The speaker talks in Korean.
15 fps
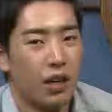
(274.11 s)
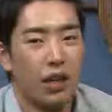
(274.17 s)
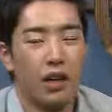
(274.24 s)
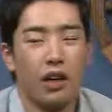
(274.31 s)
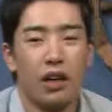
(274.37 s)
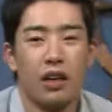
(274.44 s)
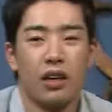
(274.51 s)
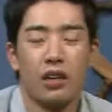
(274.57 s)

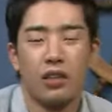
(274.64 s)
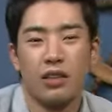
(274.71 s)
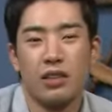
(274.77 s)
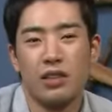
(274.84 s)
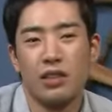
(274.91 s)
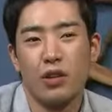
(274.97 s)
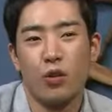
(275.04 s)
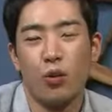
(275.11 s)
아,
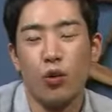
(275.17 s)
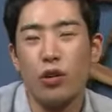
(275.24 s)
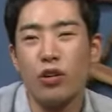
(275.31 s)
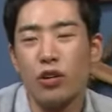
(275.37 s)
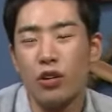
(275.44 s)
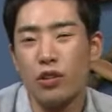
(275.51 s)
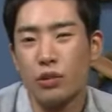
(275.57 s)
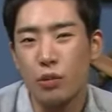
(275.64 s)
진짜
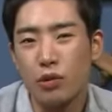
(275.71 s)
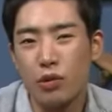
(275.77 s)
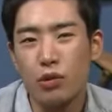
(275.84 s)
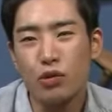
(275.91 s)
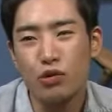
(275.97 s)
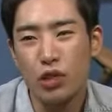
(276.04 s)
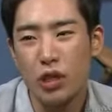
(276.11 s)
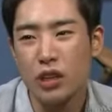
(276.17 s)
오글거려서 못
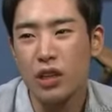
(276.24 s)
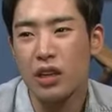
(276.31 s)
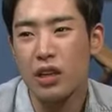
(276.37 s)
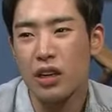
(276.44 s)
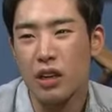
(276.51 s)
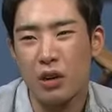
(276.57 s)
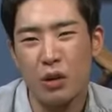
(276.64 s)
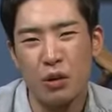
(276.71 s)
들어주겠다.
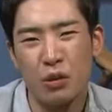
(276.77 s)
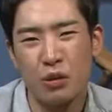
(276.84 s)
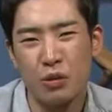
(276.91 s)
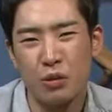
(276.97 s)
아.